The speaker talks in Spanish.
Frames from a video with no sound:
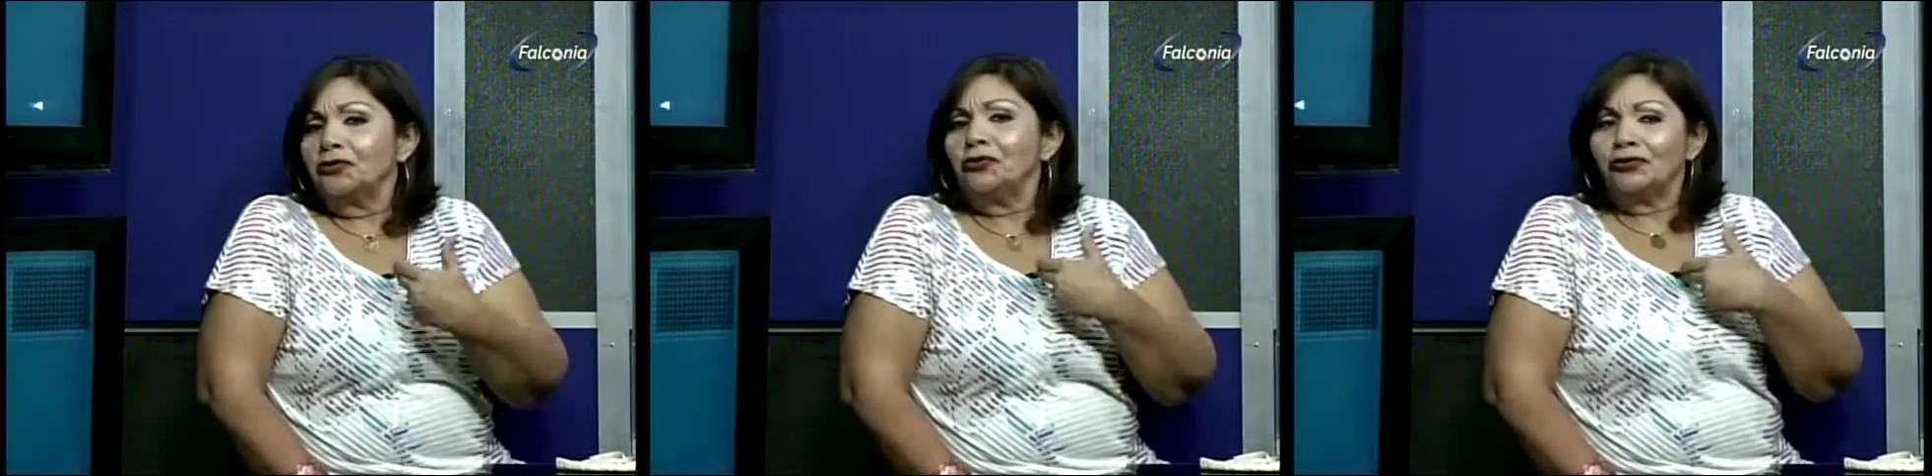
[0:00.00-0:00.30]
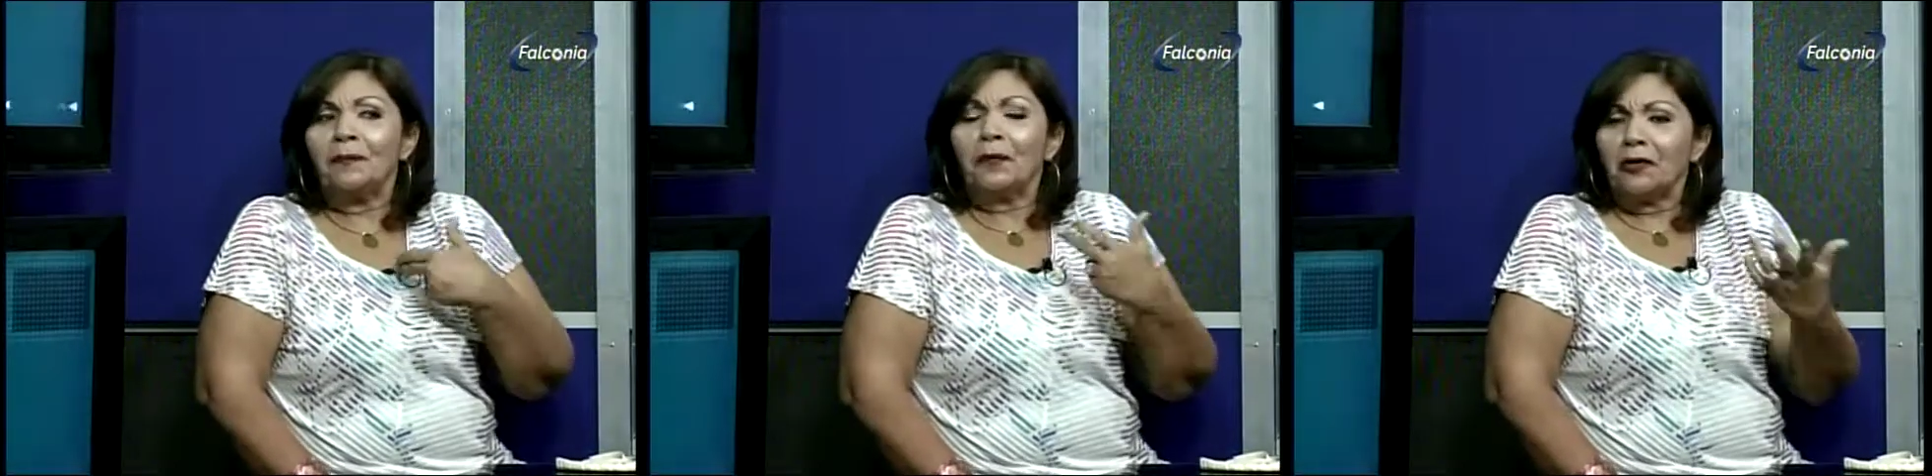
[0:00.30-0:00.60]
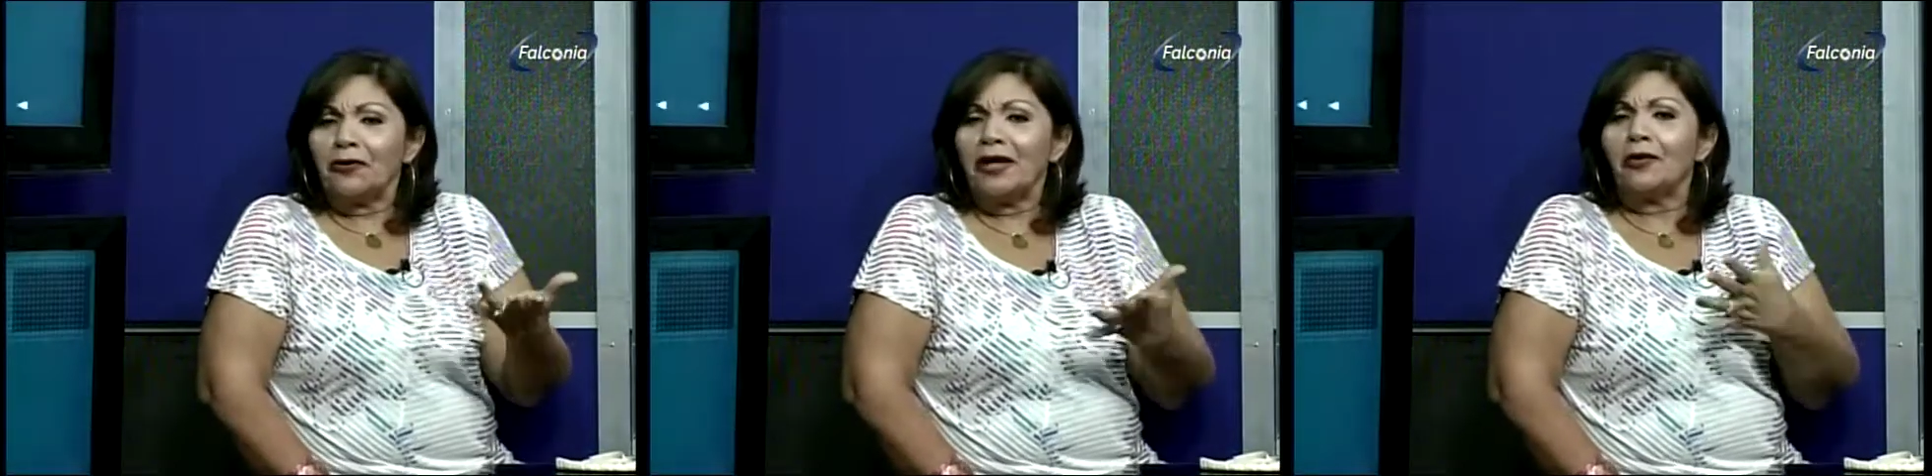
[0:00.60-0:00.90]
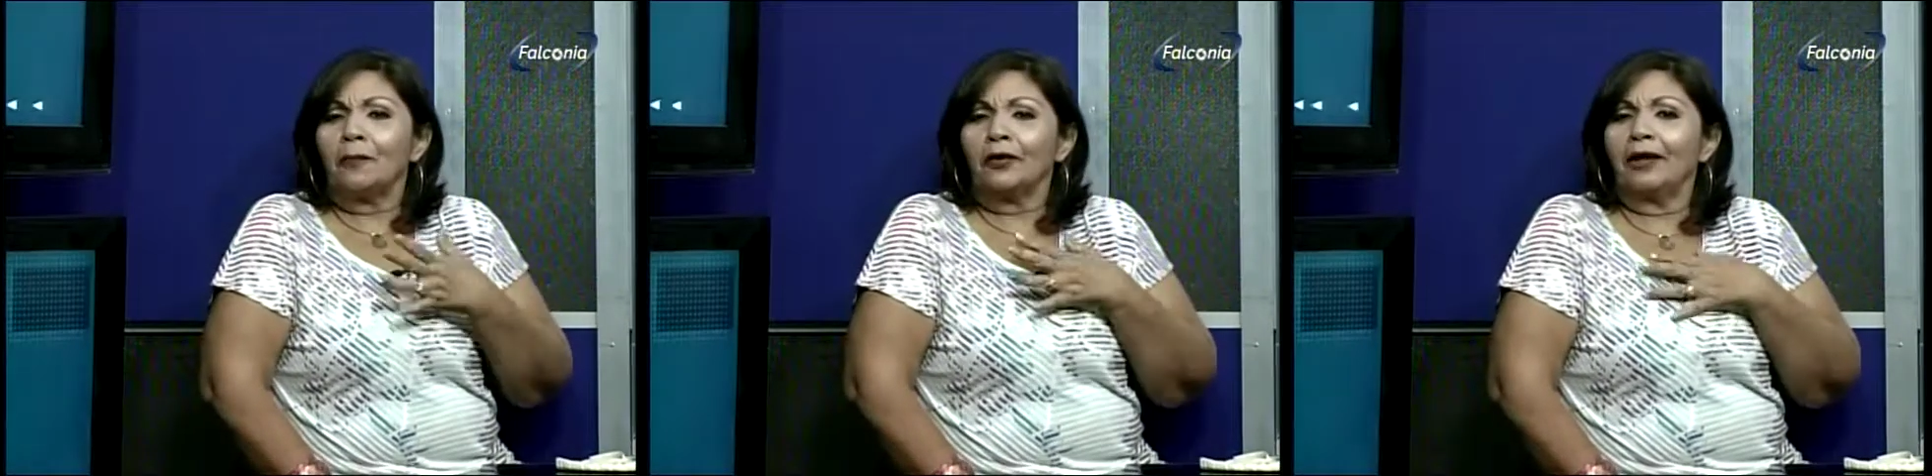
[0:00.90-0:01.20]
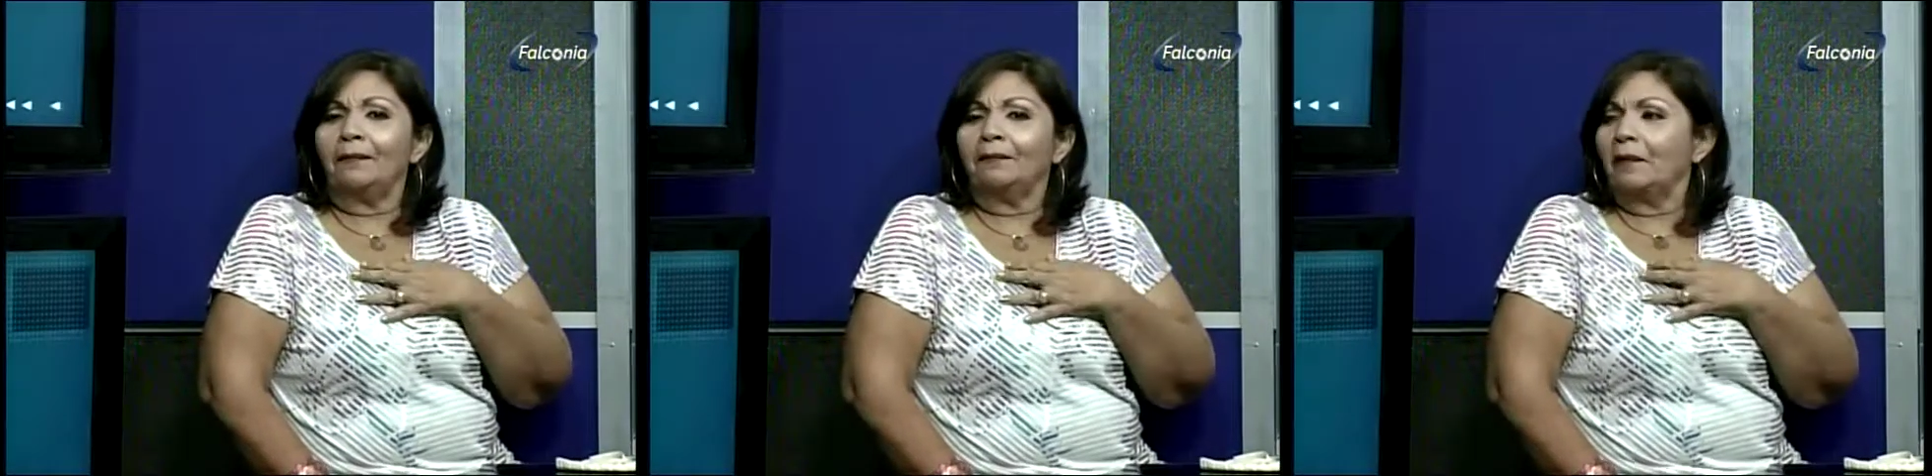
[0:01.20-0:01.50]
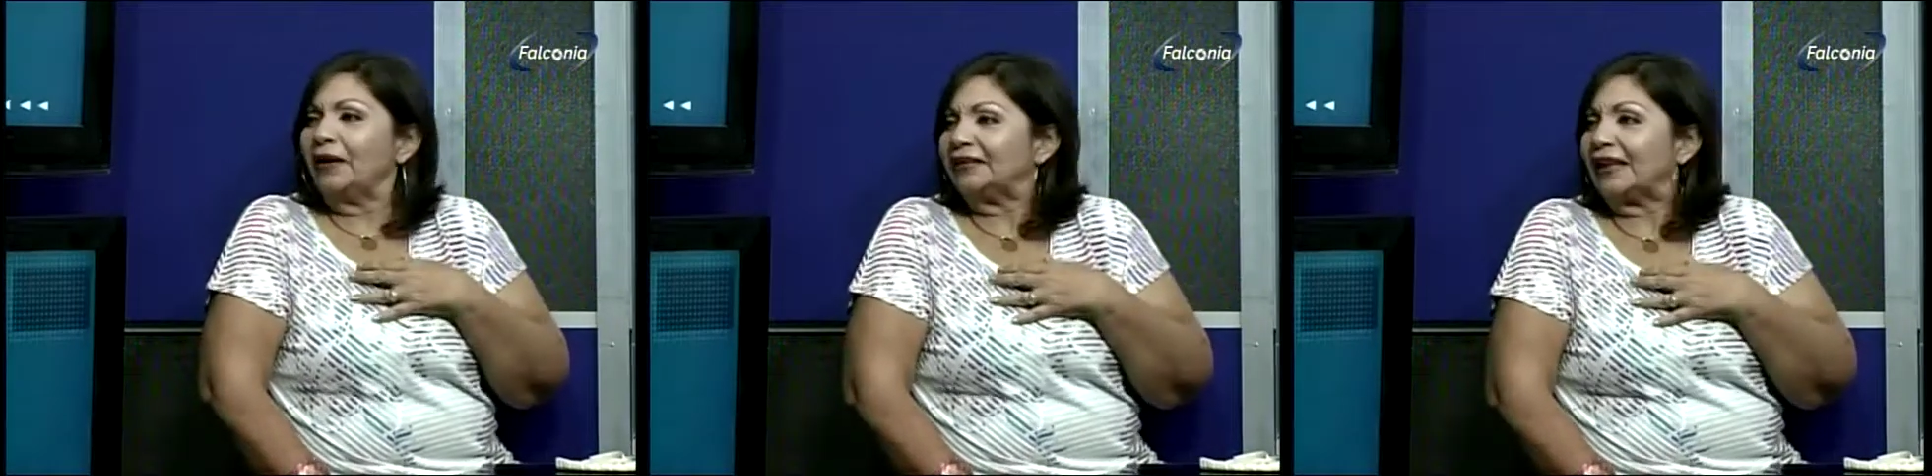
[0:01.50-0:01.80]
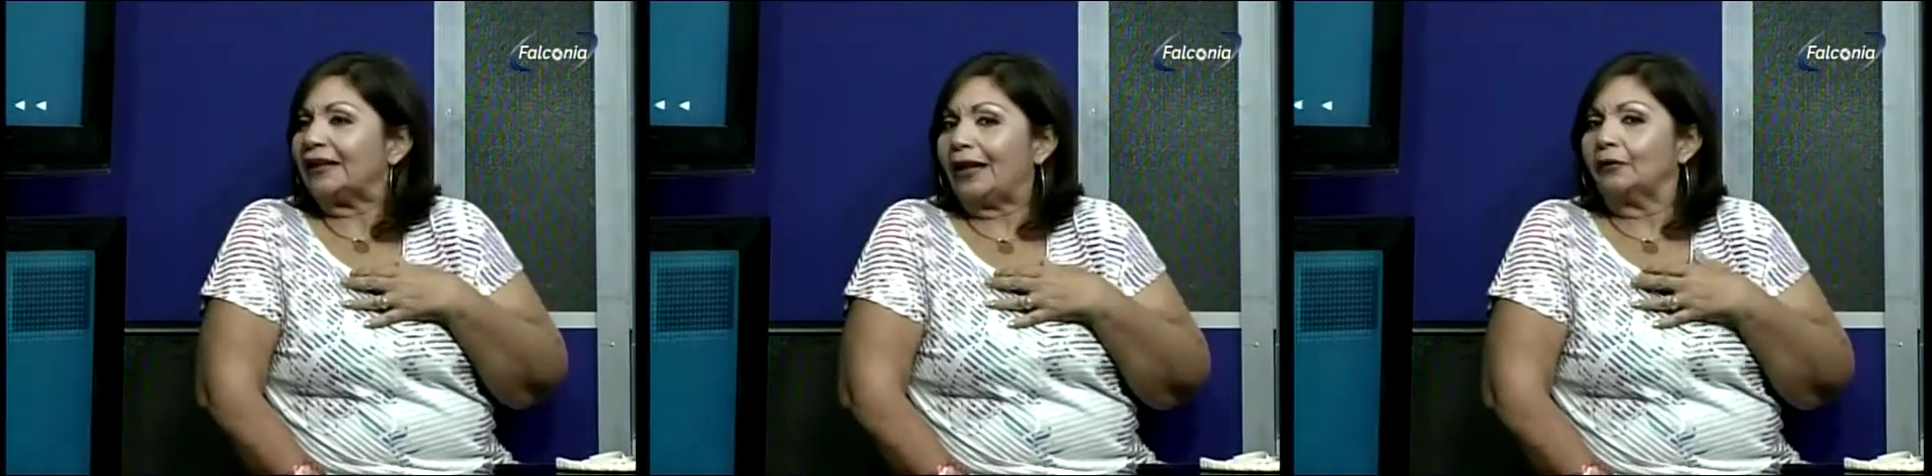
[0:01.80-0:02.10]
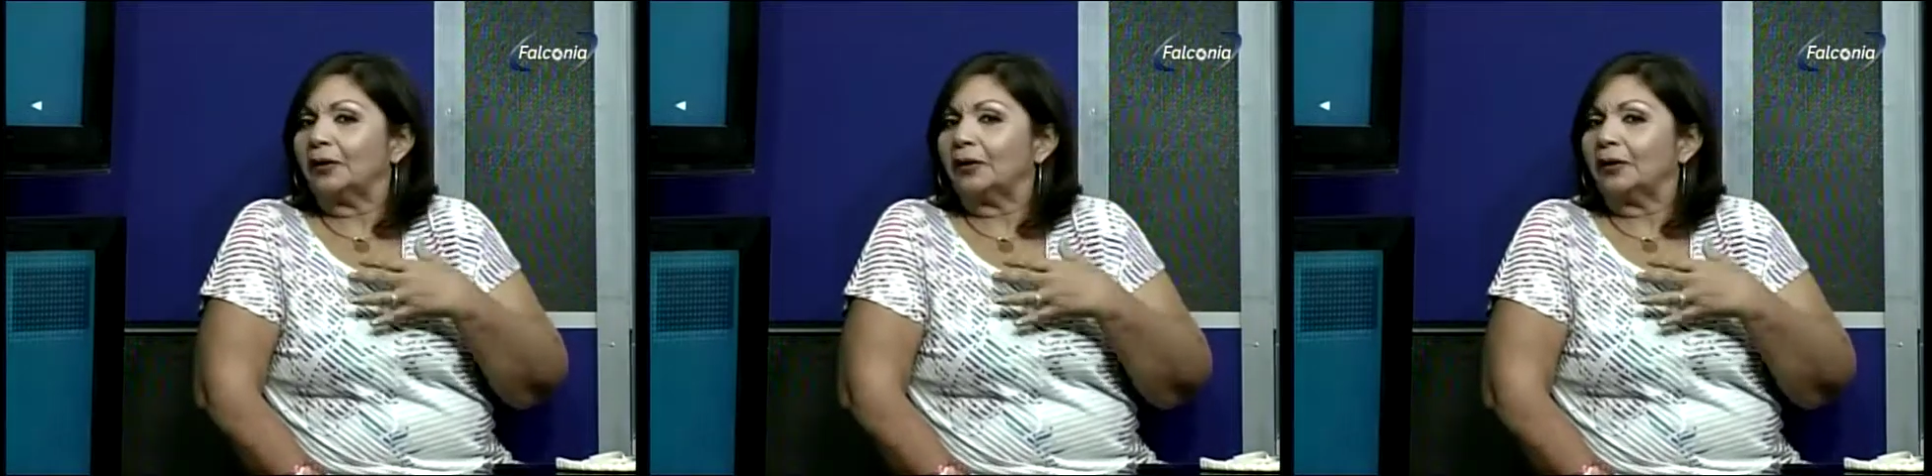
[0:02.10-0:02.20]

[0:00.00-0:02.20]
yo siempre lo digo, porque vamos a estar claros,